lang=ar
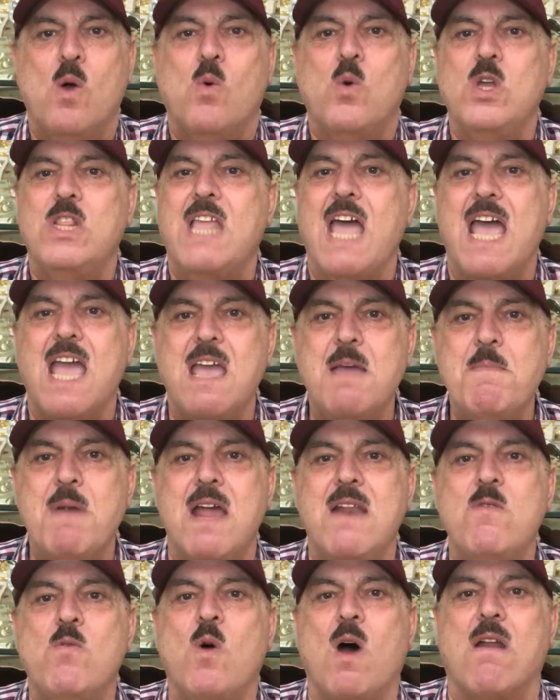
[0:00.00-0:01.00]

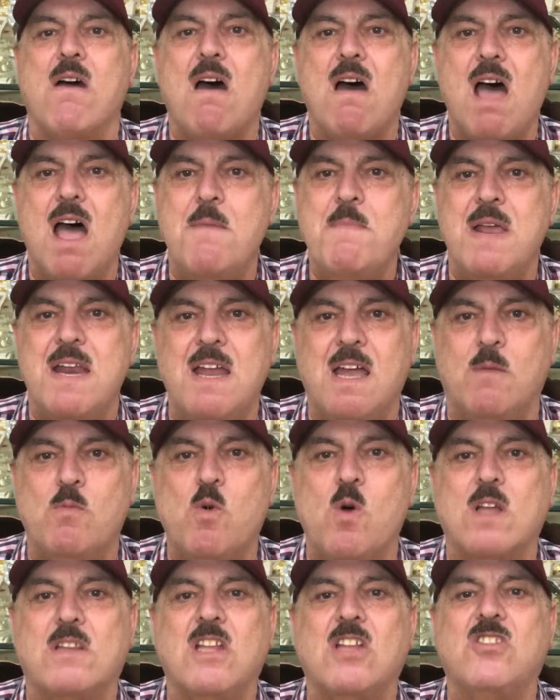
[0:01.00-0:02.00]
ودائما وراء
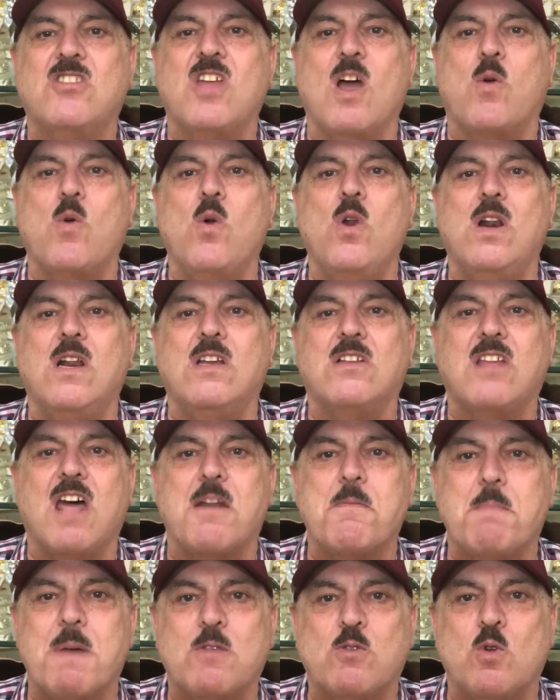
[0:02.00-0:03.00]
منعم وضد كل
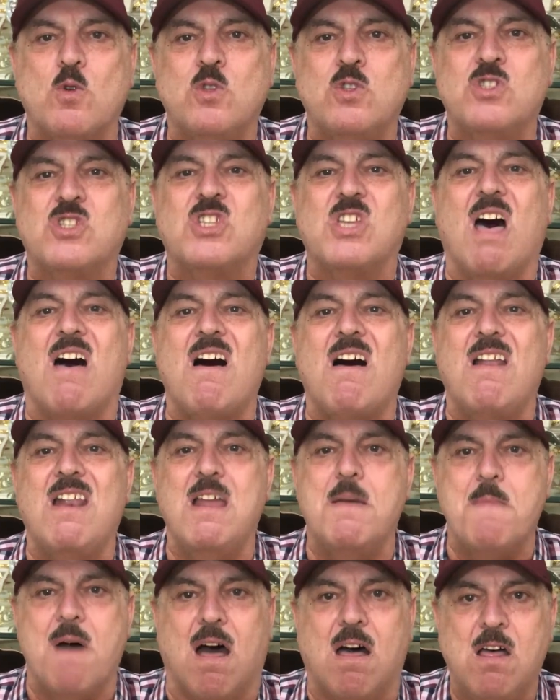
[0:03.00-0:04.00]
ضربة
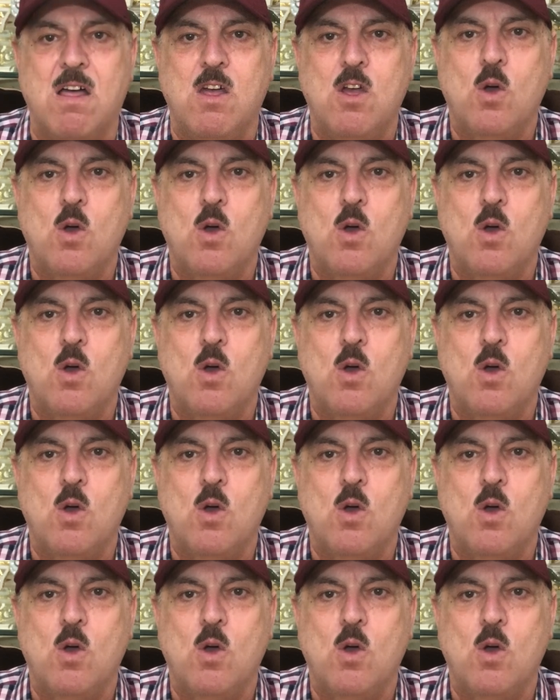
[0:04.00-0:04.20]
ظالمة